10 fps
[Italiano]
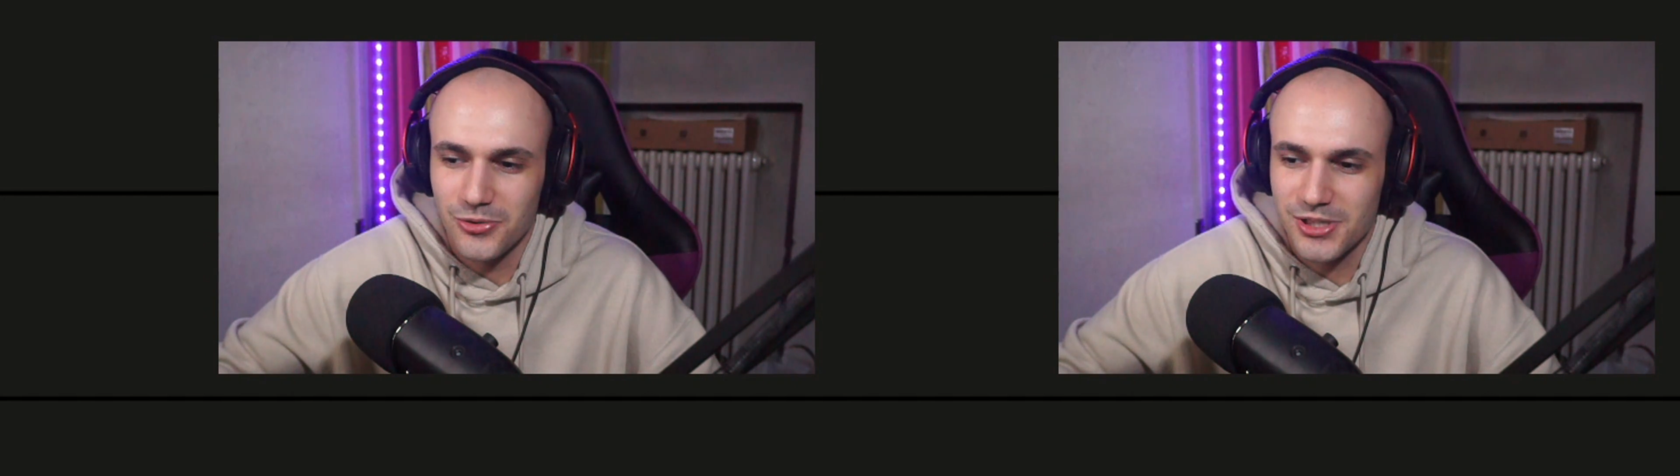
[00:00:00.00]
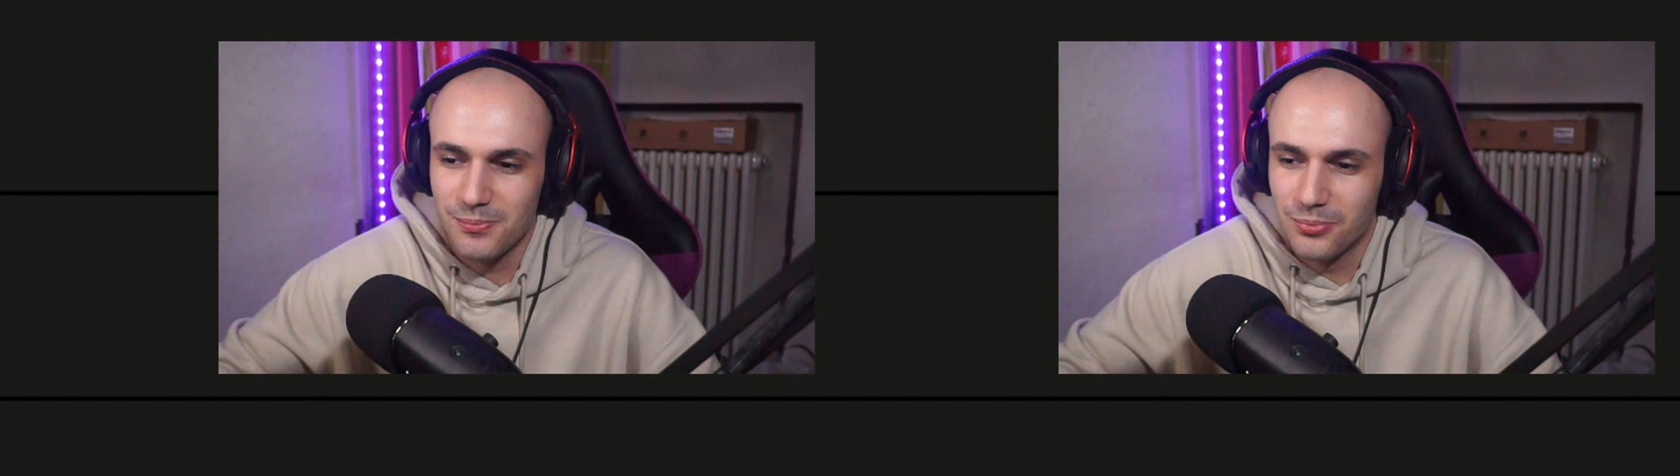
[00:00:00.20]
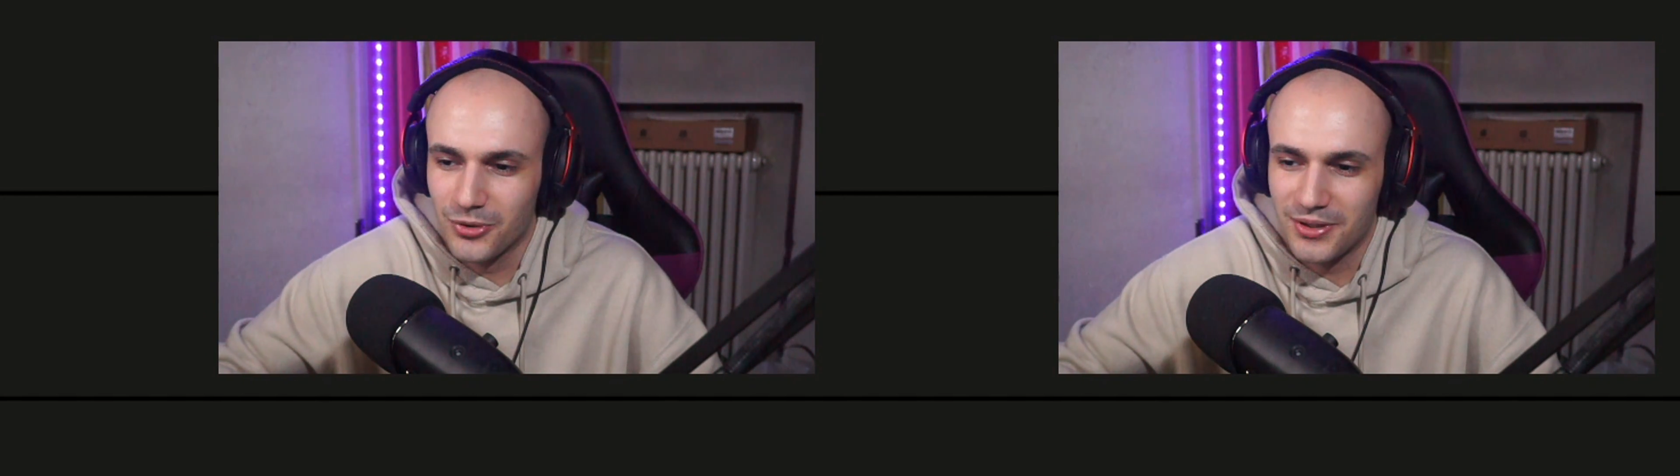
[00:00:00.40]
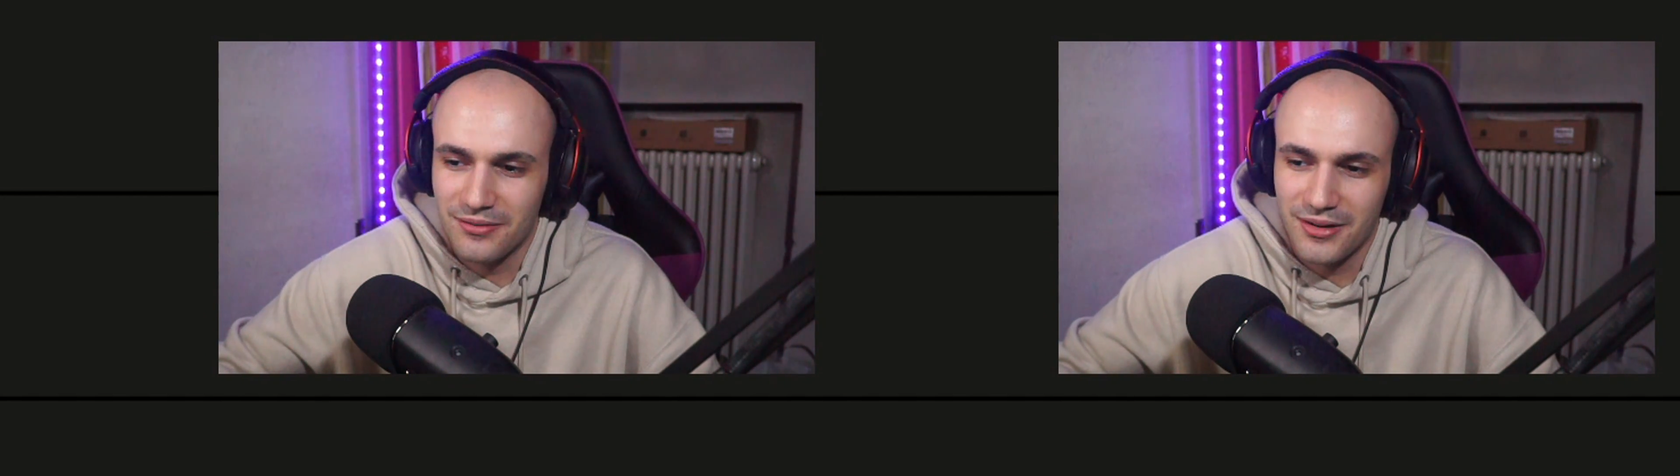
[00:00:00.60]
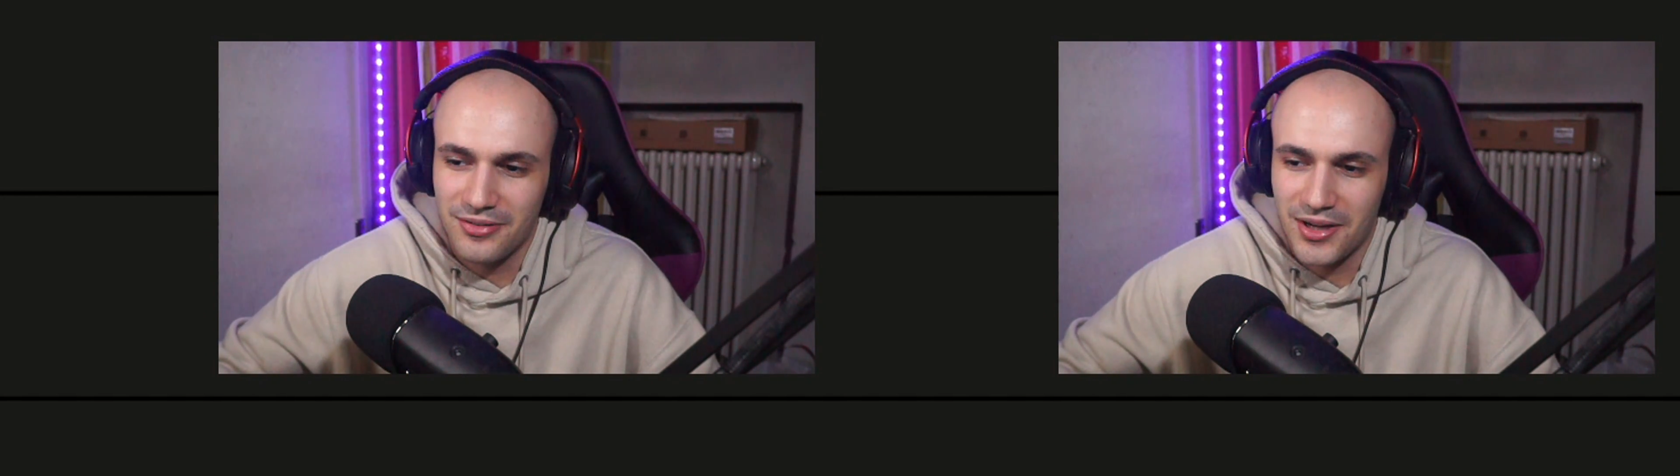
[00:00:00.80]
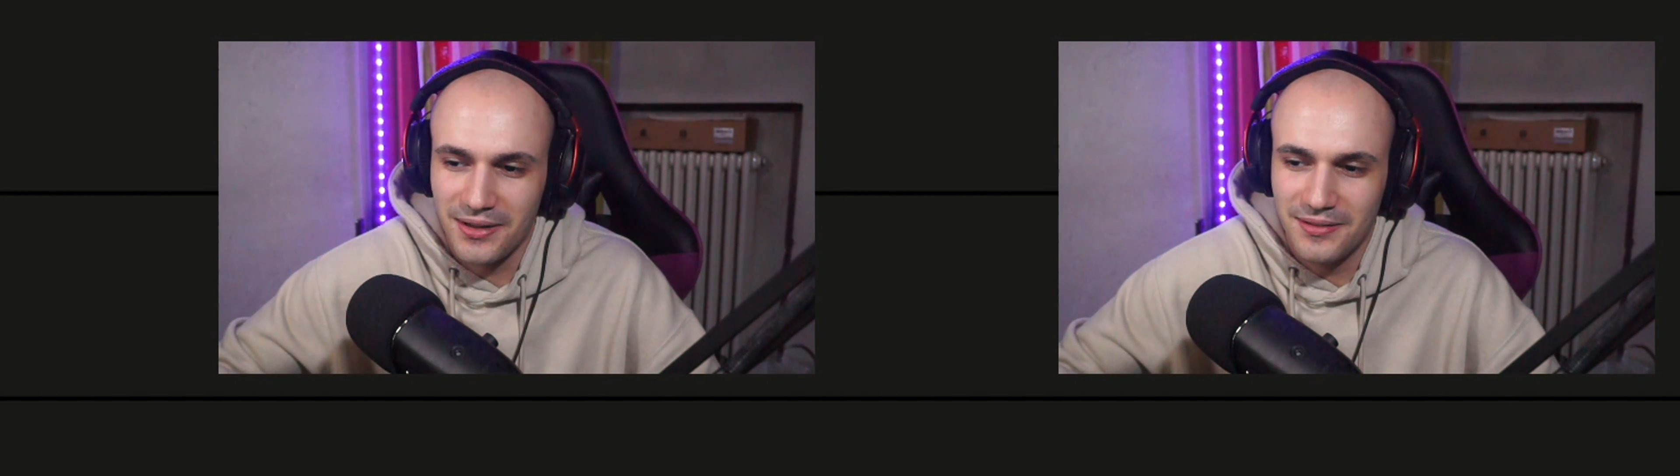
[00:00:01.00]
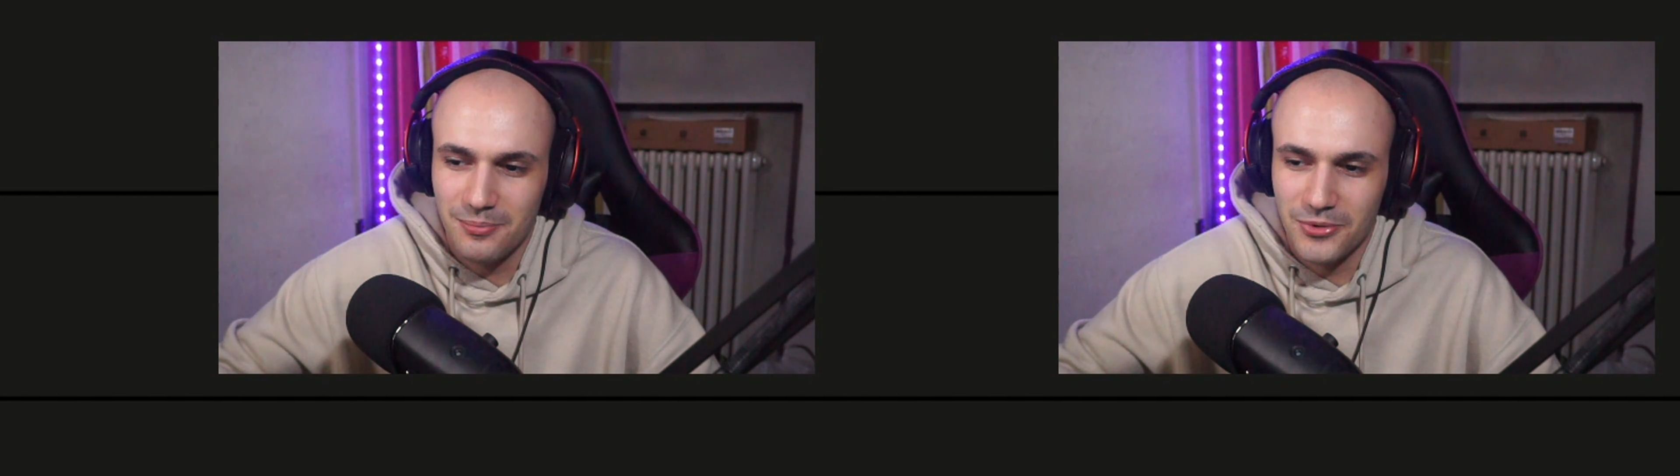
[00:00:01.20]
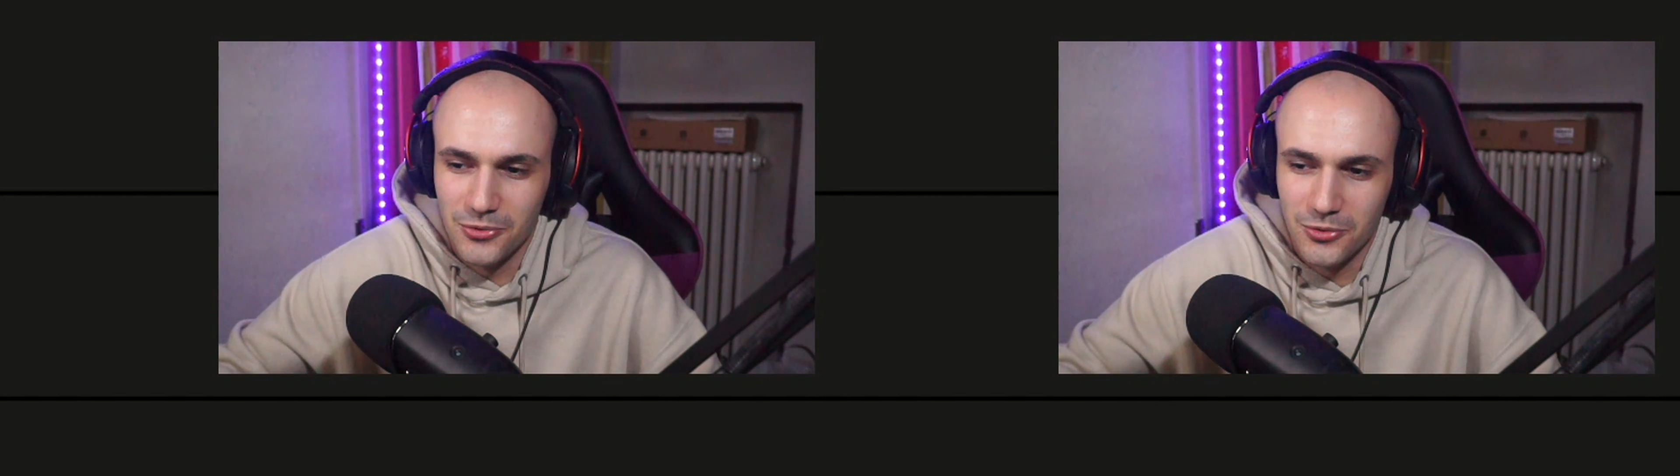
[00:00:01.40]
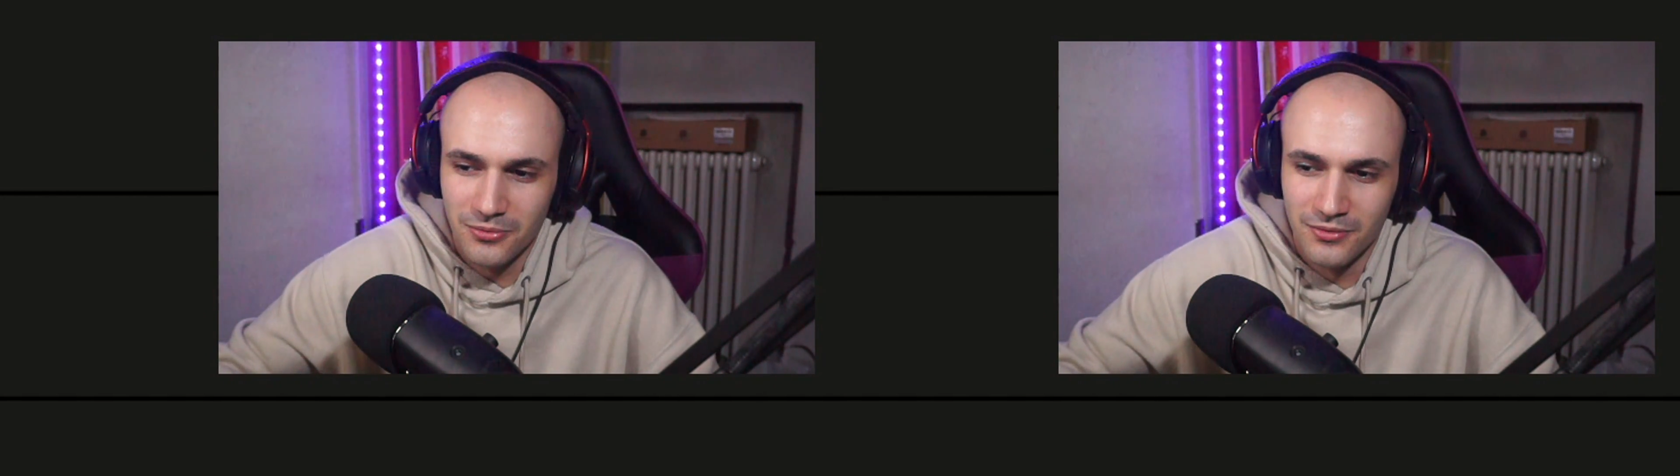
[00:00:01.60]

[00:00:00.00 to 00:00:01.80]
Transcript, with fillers: si poteva fare di più.